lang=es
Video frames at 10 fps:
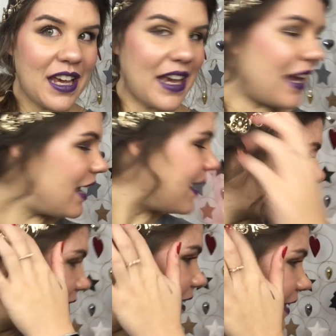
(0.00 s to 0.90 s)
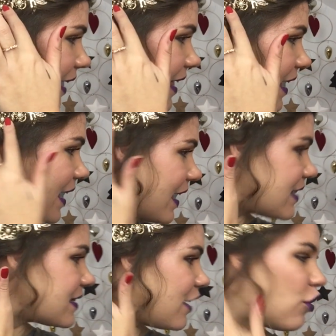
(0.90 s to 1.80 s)
Eh, el detalle
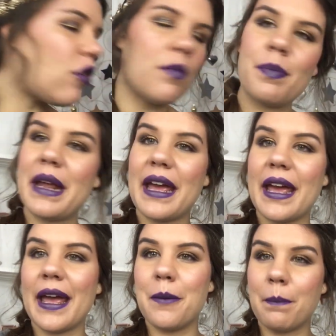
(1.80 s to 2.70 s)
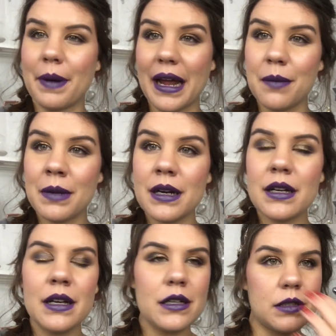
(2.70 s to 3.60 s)
este lo compré en Primark.
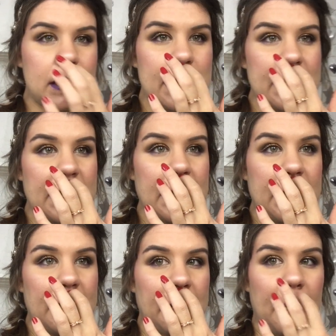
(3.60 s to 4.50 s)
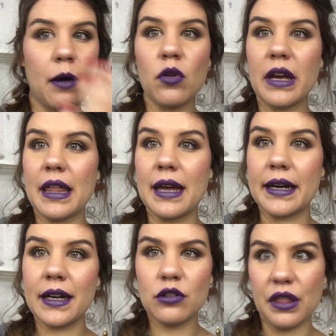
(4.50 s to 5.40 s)
No sé si aún
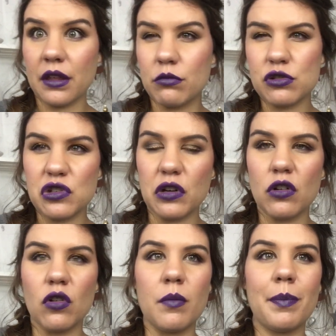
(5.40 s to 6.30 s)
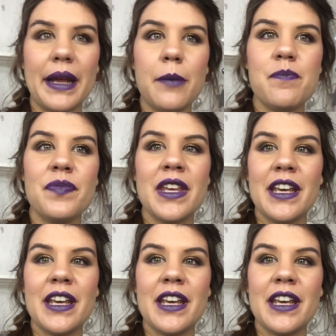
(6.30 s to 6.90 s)
quedará, no hace mucho que lo compré.